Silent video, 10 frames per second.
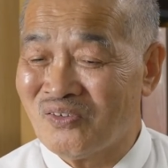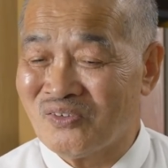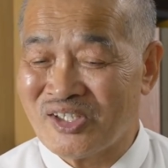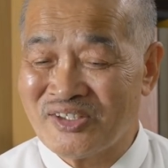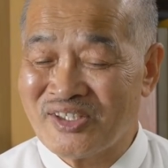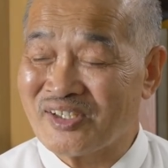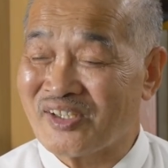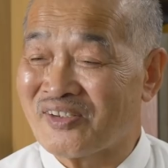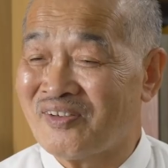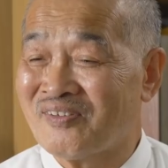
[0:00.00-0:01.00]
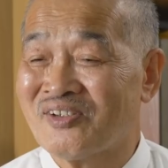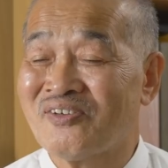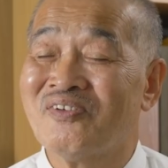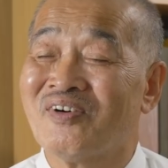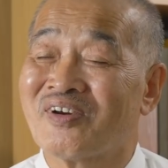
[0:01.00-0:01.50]
先生方というのは
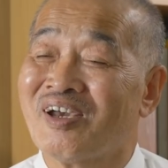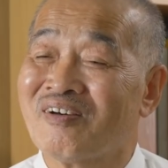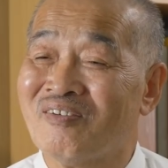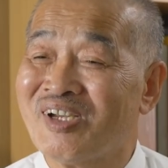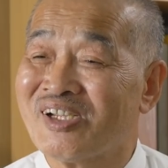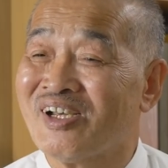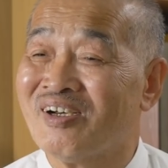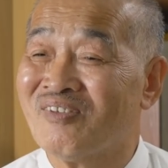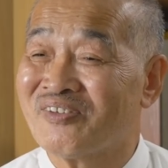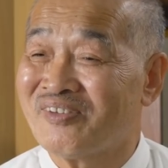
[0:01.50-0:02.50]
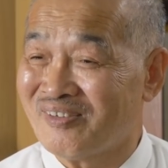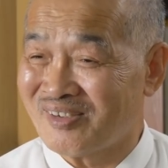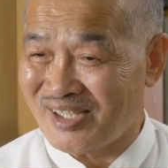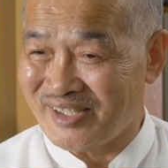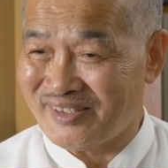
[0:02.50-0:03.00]
そういうのは結構皆さん持ってお
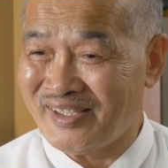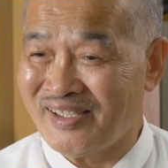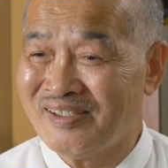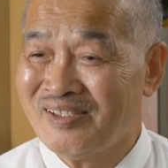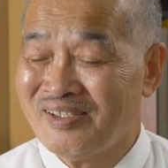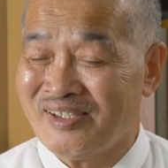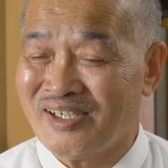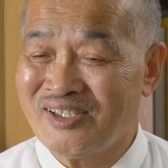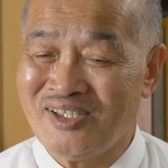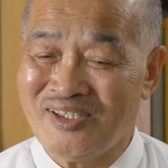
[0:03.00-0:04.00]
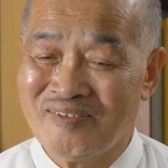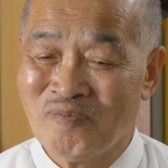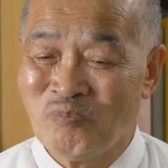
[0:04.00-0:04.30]
られてやはり